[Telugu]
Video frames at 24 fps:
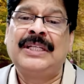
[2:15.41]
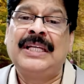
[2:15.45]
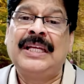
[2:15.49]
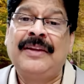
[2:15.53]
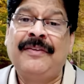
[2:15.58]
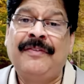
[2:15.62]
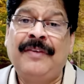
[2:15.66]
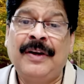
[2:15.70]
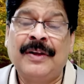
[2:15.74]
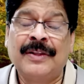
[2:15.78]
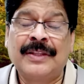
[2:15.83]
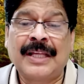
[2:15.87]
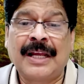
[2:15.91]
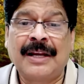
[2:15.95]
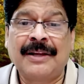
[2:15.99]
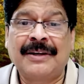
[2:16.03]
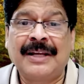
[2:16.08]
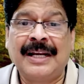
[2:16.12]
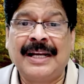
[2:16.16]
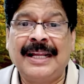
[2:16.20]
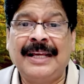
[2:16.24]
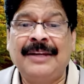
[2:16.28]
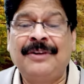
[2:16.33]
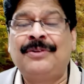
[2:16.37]
ఈ వీడియో తాలూకు
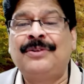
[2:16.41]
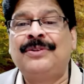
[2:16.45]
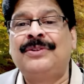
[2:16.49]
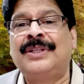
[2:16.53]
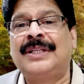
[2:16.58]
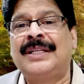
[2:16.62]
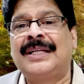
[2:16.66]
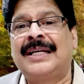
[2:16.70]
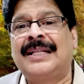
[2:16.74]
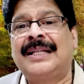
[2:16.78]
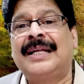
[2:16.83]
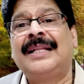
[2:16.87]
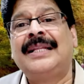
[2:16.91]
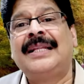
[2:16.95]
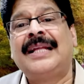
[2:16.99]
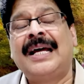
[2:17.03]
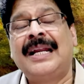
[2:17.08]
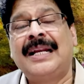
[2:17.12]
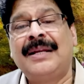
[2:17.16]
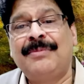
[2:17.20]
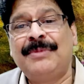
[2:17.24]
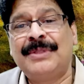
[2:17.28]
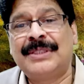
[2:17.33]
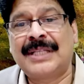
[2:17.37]
లింక్ ఉంటుంది కదా
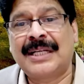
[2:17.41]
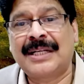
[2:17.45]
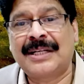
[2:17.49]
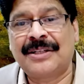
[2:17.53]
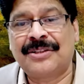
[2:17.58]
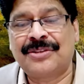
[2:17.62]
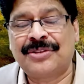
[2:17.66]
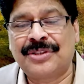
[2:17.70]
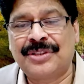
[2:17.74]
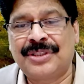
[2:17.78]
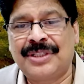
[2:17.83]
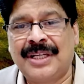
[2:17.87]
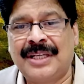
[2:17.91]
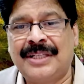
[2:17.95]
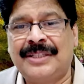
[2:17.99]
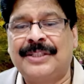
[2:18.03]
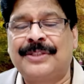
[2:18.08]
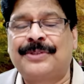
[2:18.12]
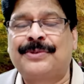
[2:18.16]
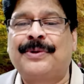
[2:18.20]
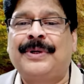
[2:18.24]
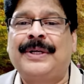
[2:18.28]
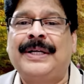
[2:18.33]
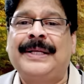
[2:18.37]
దాన్ని మీ సర్కిల్స్తో షేర్
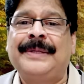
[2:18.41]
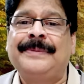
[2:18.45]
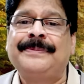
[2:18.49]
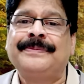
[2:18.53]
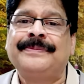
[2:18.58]
చేసుకోండి